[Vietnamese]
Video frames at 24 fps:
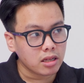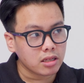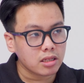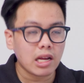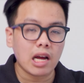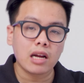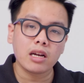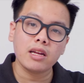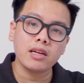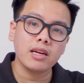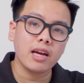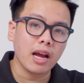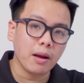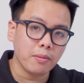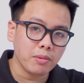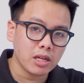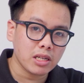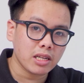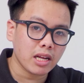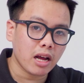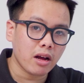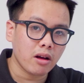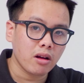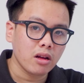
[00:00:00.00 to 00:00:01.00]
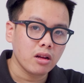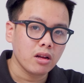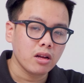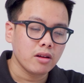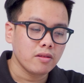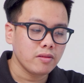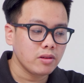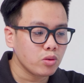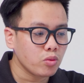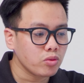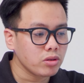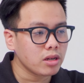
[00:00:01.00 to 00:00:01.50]
sang đến game thì sao
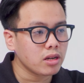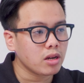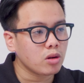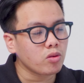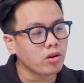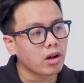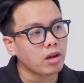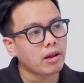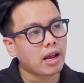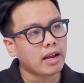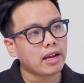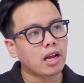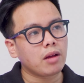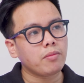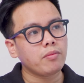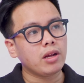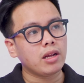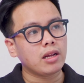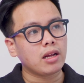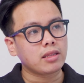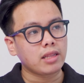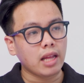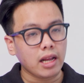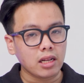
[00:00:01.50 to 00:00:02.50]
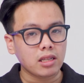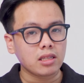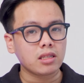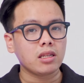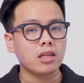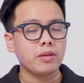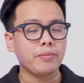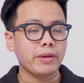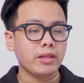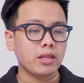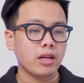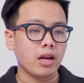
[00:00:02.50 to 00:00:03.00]
ví dụ như là lúc ấy anh em mình test
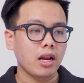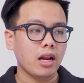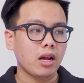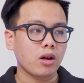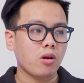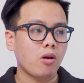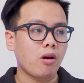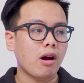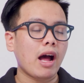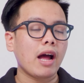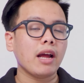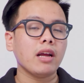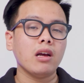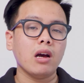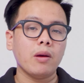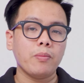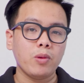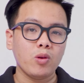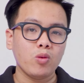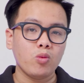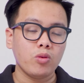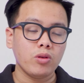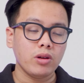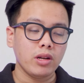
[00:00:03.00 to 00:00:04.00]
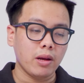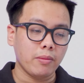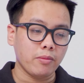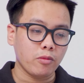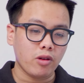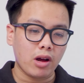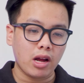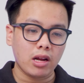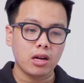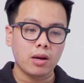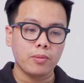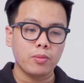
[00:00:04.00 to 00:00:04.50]
thì mình thấy là có IGPU điểm
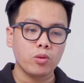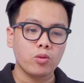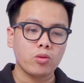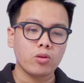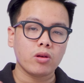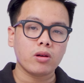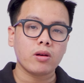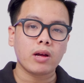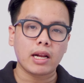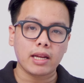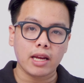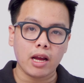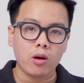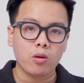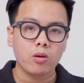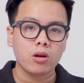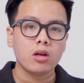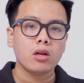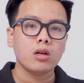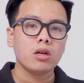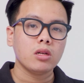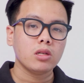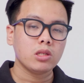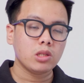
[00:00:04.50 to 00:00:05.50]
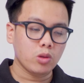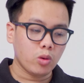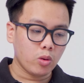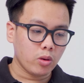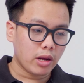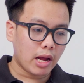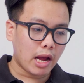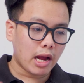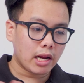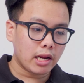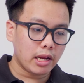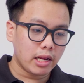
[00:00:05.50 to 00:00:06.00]
của IGPU nó khác nhau
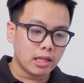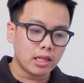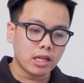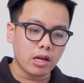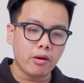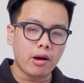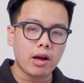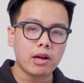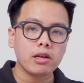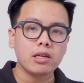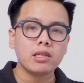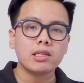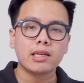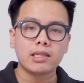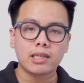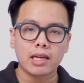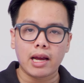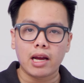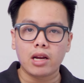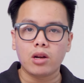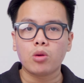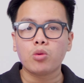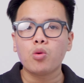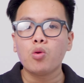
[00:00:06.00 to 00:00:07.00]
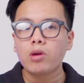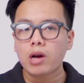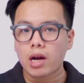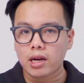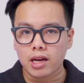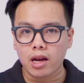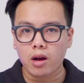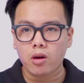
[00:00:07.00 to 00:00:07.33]
rồi Intel Iris E nó cũng khác